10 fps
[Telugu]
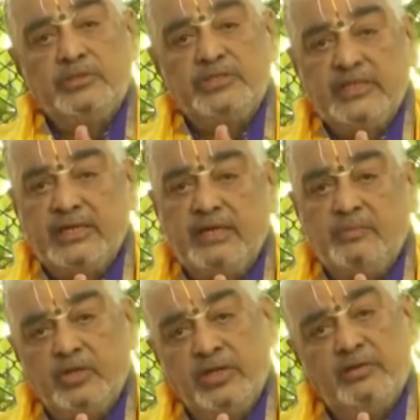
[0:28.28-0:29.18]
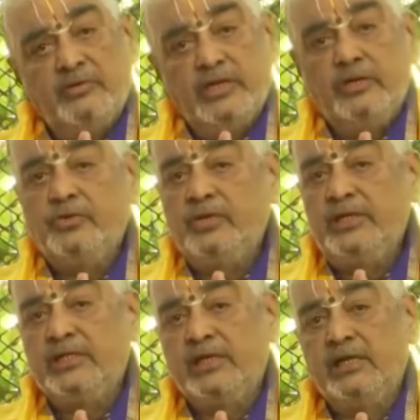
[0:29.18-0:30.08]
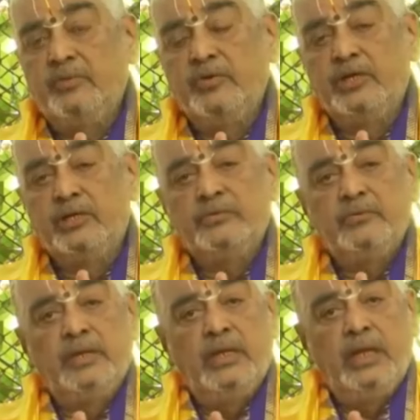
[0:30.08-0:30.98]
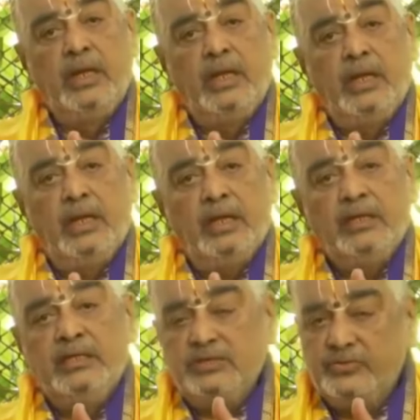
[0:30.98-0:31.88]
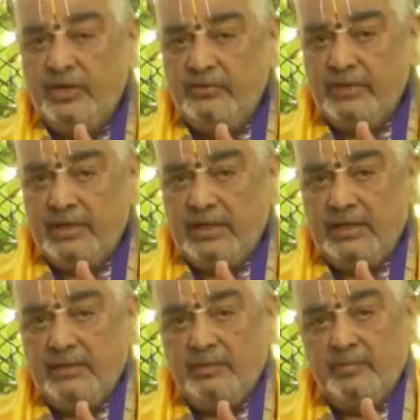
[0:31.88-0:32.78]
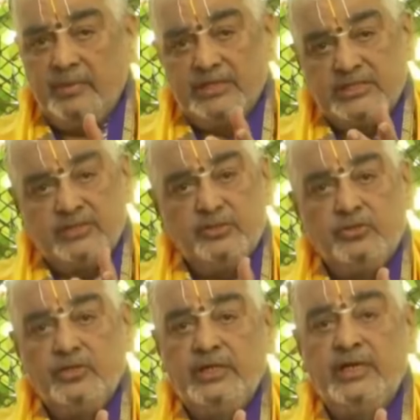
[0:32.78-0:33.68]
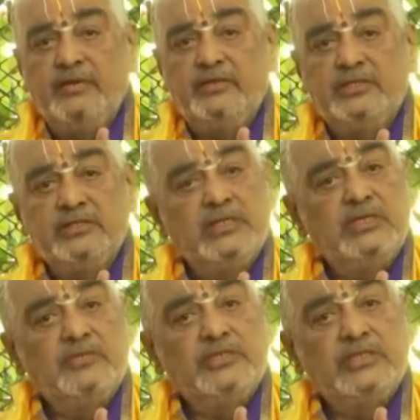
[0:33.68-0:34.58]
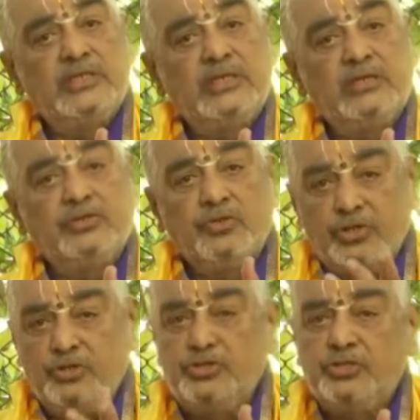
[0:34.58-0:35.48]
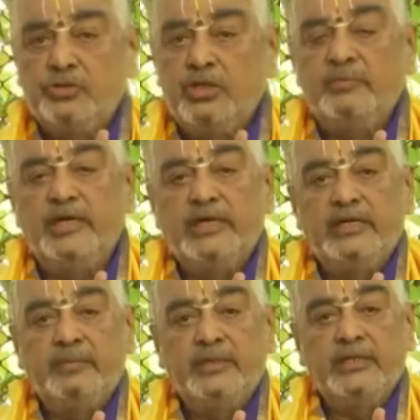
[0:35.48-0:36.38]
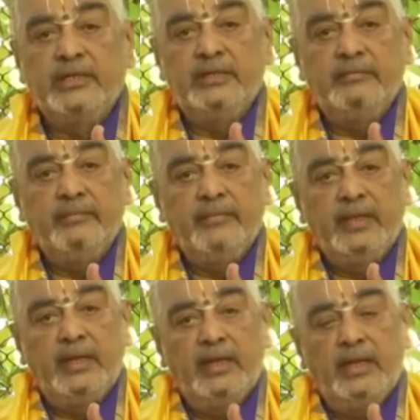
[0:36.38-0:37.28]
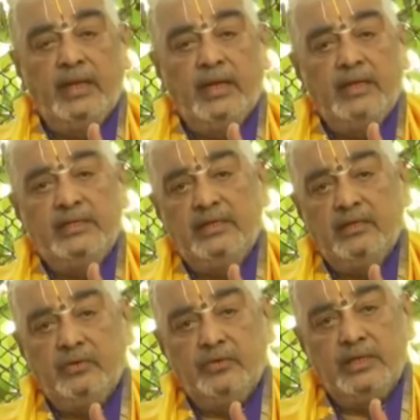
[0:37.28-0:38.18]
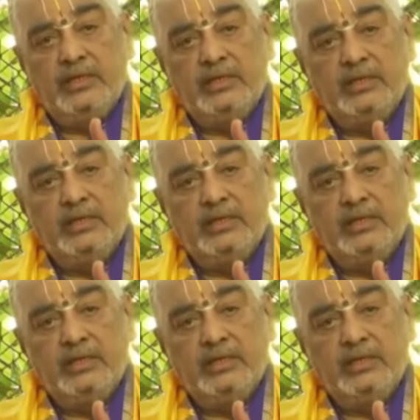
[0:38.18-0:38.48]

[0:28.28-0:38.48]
సీరా మొదలైన వాటిలో కూడా ఇది కలిపి ఉన్నారు ఇది స్వామివారికి మా చేతులతోనే నైవేద్యం చేయవలసిన దురదృష్టం కూడా మాకు ఏర్పడింది అది కాకుండా